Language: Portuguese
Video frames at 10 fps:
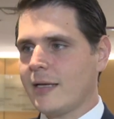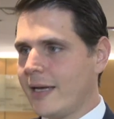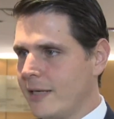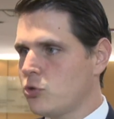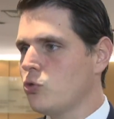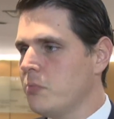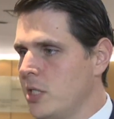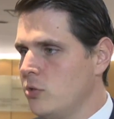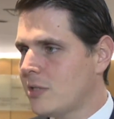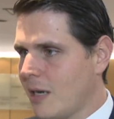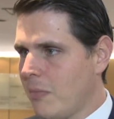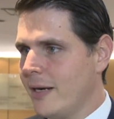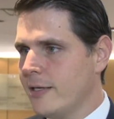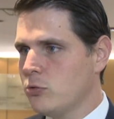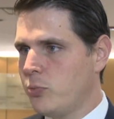resumindo e
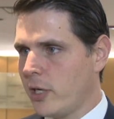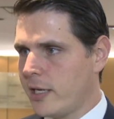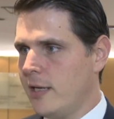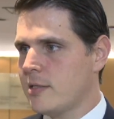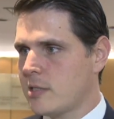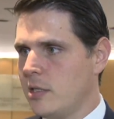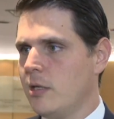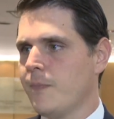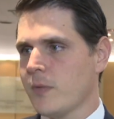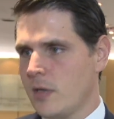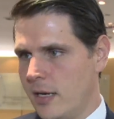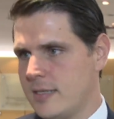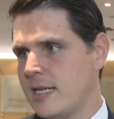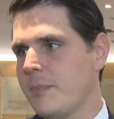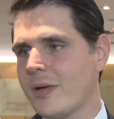trabalhando por aqueles que ele
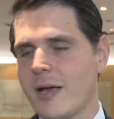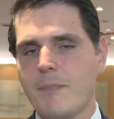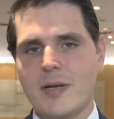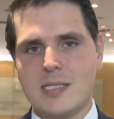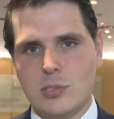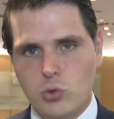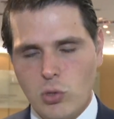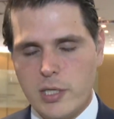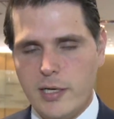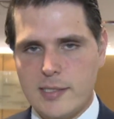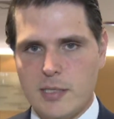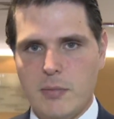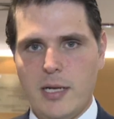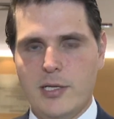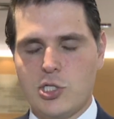sempre representou aqui na
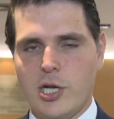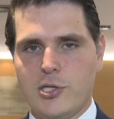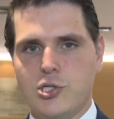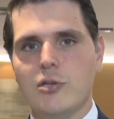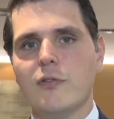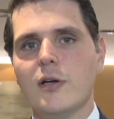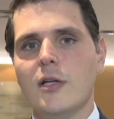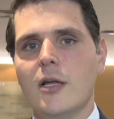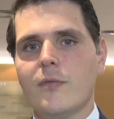Assembleia Legislativa.